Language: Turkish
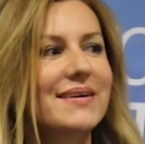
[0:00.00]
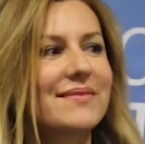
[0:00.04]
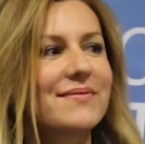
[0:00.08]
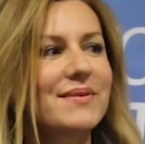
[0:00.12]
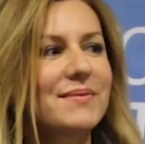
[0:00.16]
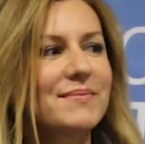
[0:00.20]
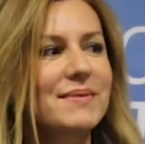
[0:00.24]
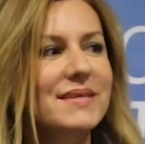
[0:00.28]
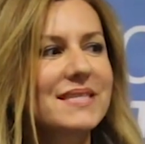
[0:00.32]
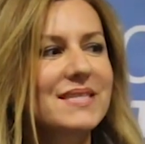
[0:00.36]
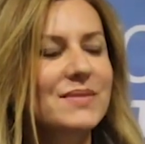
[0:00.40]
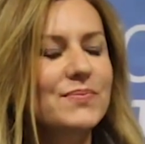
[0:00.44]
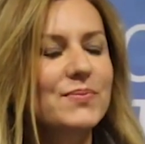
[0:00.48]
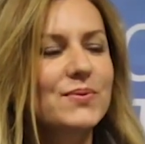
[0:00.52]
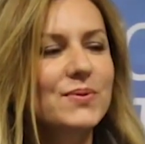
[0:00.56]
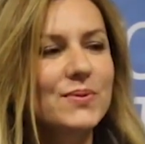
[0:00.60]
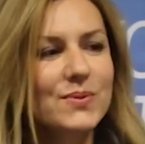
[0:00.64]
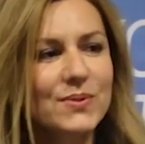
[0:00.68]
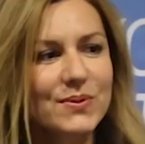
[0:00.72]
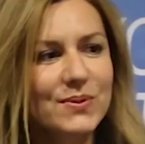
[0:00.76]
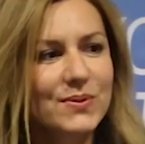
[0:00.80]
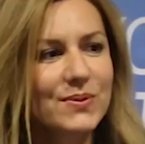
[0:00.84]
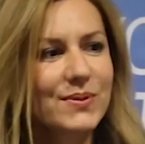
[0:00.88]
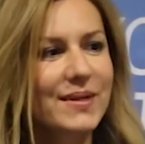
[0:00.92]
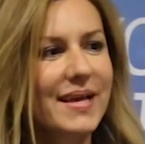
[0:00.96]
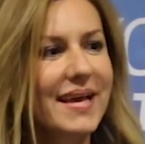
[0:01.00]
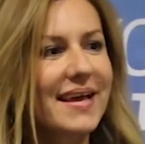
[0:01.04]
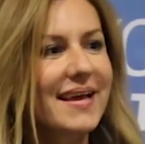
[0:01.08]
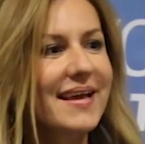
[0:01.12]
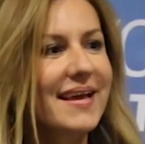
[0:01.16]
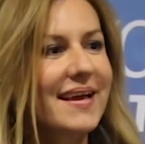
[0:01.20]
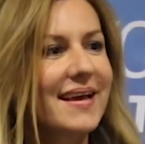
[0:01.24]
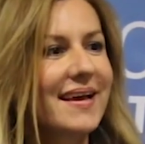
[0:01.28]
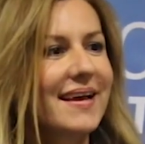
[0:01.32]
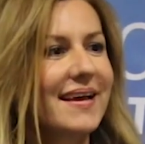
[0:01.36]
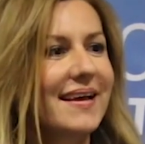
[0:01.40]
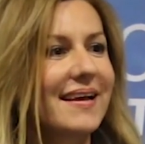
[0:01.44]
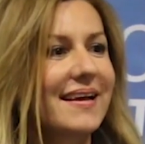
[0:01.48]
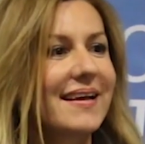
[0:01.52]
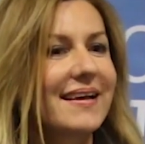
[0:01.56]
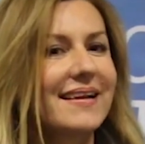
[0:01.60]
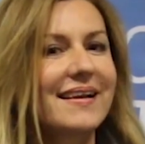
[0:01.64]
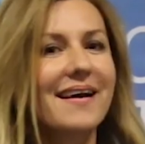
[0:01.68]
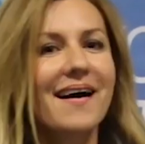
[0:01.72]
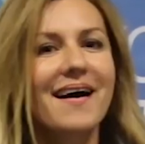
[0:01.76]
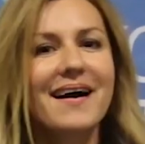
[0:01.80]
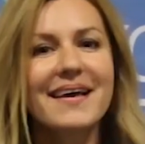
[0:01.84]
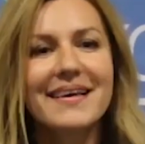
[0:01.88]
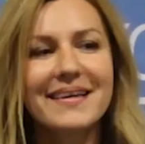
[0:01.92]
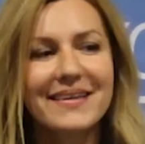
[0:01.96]
ve biz bu ürüne
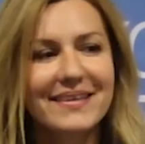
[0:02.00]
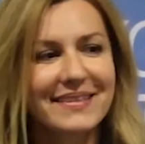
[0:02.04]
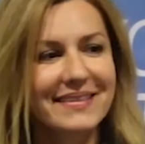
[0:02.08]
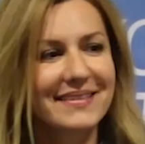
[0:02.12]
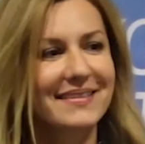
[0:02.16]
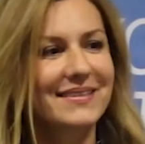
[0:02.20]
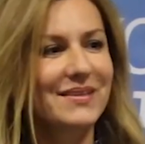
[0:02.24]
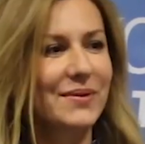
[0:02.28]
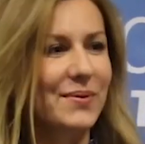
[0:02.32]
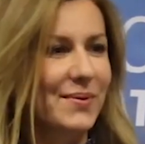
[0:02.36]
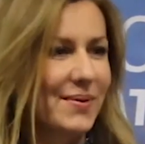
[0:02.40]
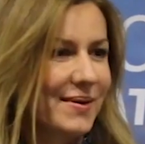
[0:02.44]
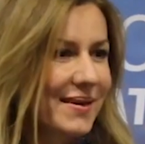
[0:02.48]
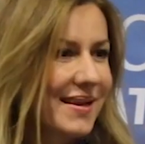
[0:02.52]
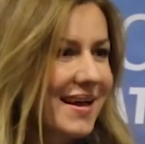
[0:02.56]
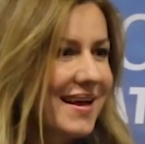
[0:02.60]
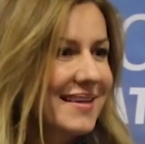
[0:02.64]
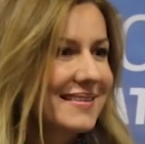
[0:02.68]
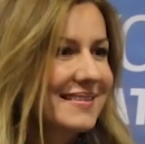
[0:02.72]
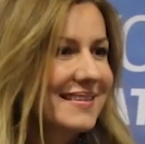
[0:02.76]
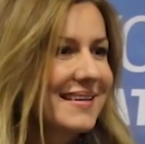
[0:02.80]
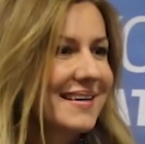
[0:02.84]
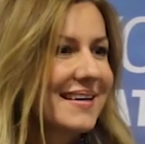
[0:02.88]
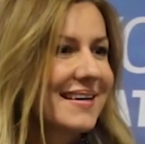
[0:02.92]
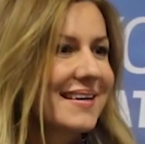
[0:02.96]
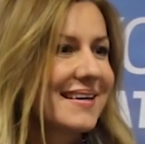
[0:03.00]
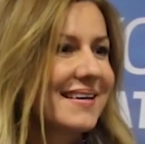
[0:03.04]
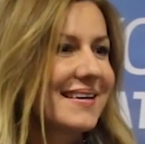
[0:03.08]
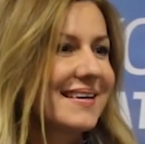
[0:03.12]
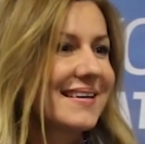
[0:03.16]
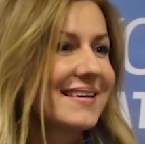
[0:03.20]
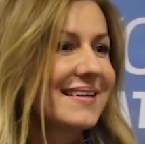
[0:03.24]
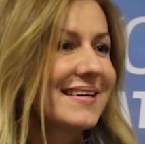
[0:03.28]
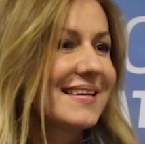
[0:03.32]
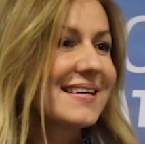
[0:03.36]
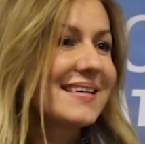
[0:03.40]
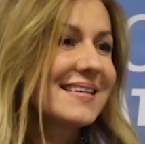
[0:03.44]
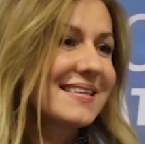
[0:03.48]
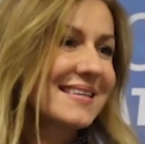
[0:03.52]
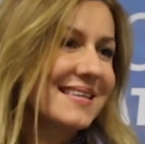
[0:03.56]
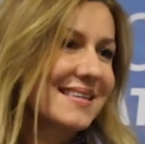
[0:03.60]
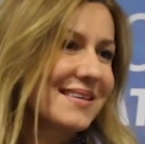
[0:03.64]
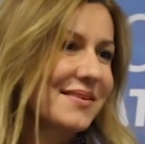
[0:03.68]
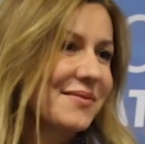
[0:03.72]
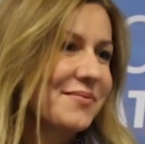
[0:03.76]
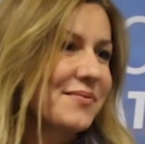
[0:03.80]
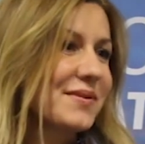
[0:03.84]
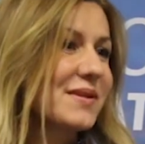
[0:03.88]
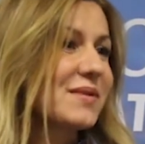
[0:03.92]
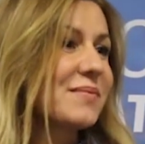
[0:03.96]
e, layık görülen
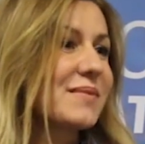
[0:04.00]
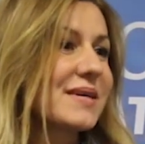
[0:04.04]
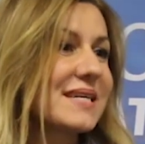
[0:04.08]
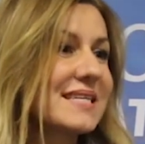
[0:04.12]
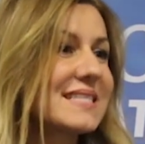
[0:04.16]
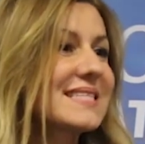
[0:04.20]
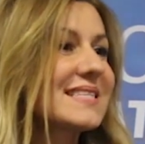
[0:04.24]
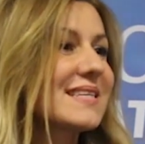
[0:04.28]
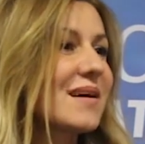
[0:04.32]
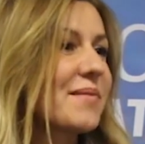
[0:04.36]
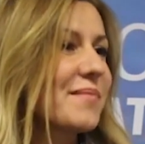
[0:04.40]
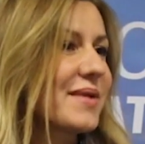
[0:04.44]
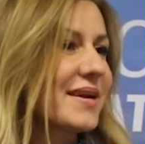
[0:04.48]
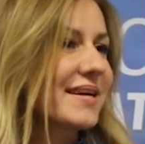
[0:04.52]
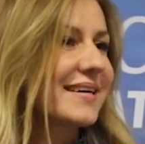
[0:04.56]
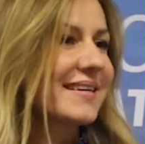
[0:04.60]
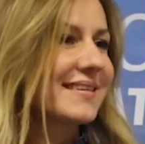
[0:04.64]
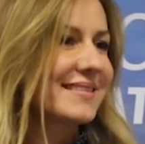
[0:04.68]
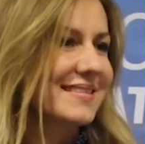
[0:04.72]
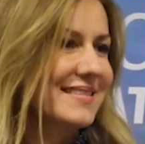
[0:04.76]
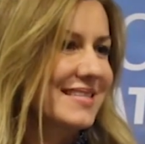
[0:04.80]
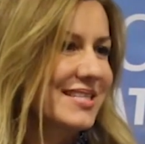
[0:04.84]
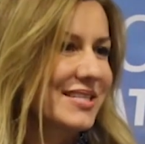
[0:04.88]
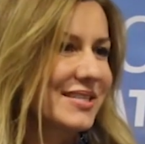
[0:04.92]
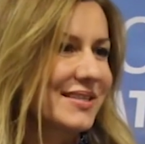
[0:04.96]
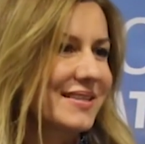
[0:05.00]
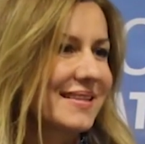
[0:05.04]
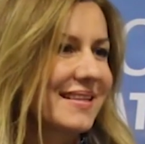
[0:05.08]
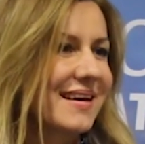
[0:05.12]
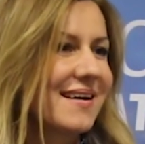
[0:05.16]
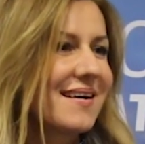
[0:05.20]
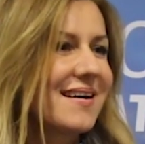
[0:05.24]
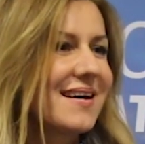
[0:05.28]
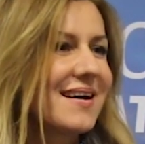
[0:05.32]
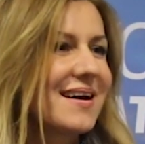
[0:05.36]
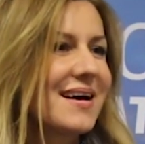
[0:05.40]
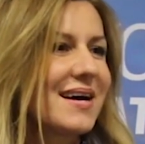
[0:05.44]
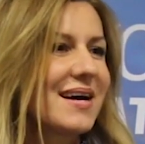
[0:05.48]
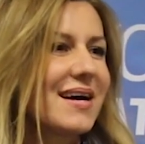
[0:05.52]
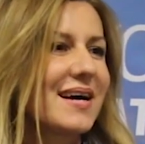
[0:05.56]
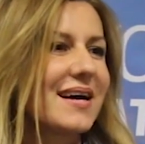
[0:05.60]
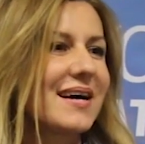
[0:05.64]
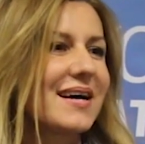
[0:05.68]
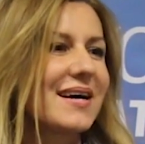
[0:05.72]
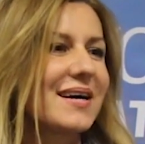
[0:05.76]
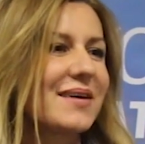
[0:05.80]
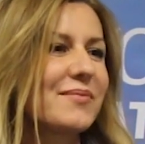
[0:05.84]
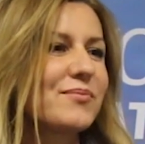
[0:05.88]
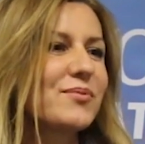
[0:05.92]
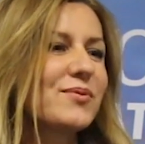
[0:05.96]
ilk firmayız Amerika dışında.
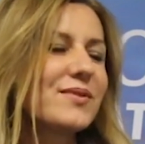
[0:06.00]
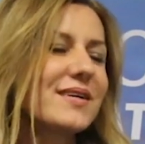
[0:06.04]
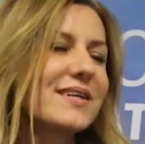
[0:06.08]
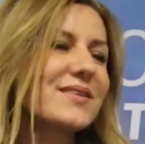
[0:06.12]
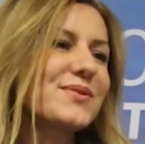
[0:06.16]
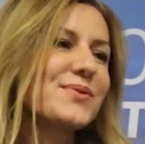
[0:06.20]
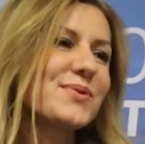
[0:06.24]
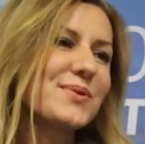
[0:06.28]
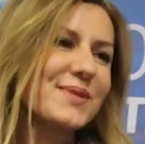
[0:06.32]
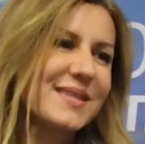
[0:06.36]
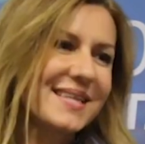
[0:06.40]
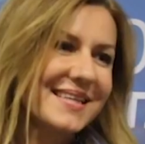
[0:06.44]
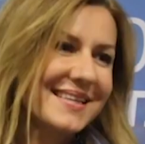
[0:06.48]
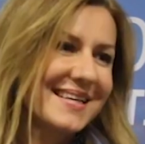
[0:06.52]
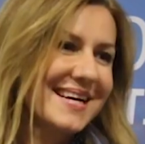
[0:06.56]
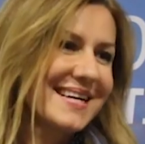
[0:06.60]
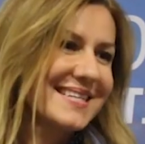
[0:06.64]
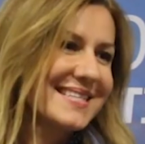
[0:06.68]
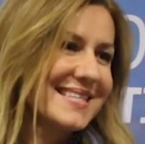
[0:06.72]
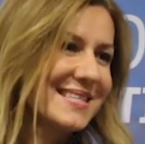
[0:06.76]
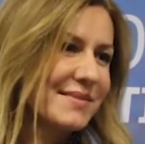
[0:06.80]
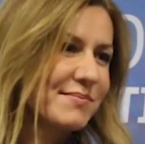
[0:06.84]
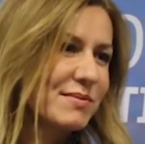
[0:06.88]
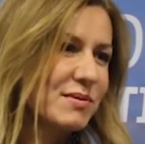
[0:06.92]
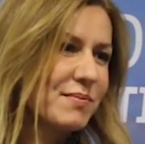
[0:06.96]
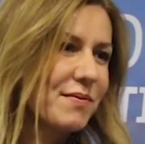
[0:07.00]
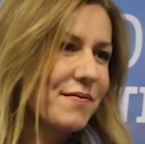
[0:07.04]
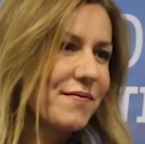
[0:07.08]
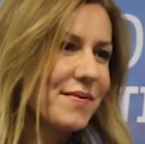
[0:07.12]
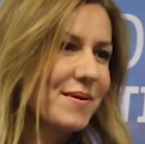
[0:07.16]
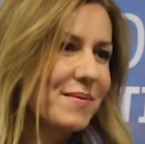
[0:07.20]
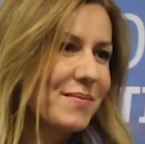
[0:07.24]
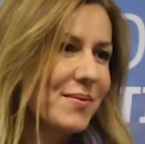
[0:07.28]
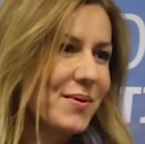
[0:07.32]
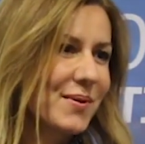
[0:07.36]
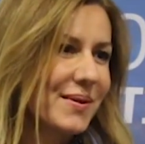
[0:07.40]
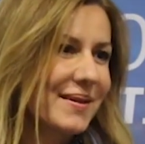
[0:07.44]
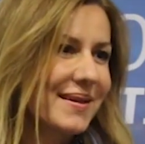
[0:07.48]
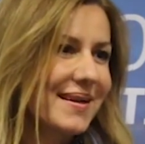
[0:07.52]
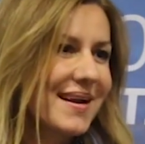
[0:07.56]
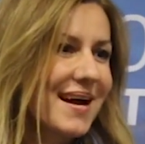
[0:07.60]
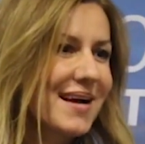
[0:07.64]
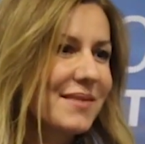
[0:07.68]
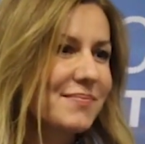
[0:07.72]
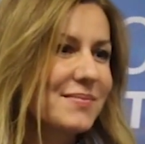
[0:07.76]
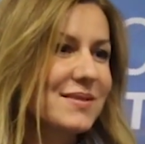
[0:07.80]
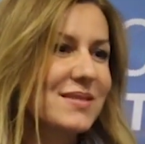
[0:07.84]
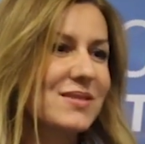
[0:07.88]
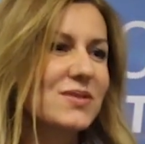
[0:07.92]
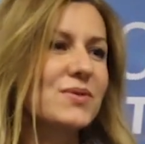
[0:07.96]
Ee, bu da Türkiye'den çıkmış bir firma
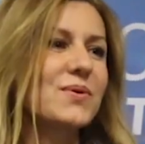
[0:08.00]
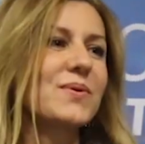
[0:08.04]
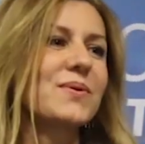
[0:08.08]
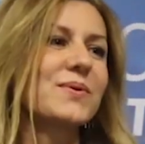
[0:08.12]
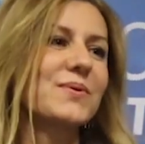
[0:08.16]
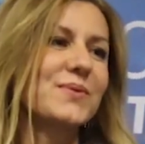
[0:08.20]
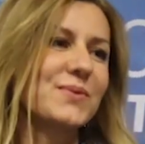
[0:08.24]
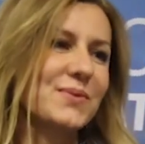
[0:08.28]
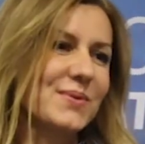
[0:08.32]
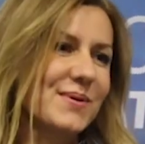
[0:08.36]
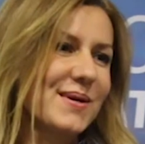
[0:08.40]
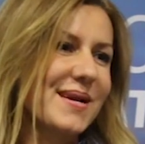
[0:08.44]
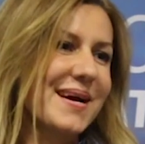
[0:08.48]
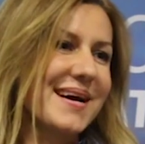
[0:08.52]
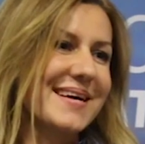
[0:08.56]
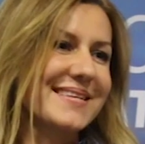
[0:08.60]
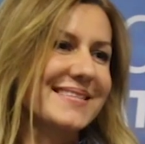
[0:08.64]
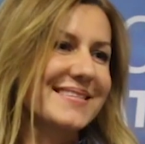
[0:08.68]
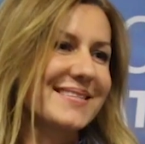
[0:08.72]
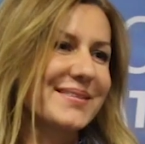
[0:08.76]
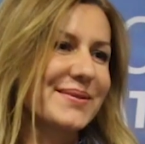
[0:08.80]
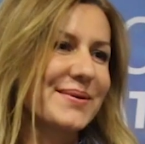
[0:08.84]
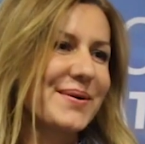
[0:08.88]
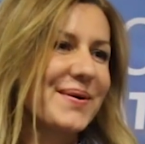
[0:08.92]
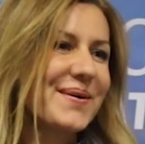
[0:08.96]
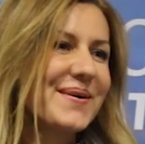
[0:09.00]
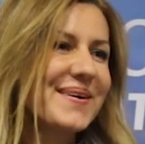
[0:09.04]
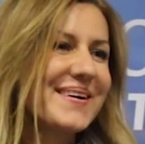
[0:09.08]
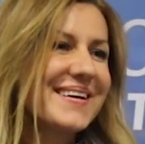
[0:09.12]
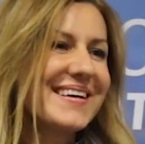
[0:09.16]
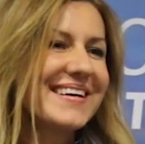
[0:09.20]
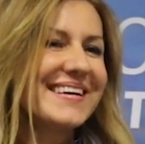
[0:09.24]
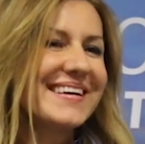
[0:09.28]
olarak bizi çok gururlandırıyor.